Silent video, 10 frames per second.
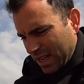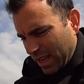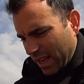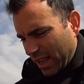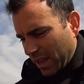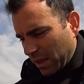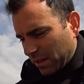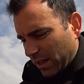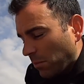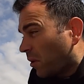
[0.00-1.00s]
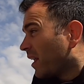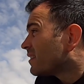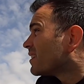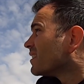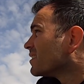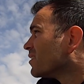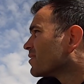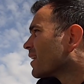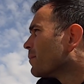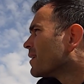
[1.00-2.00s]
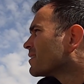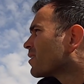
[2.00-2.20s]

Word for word: y salmonetes y no sé qué más,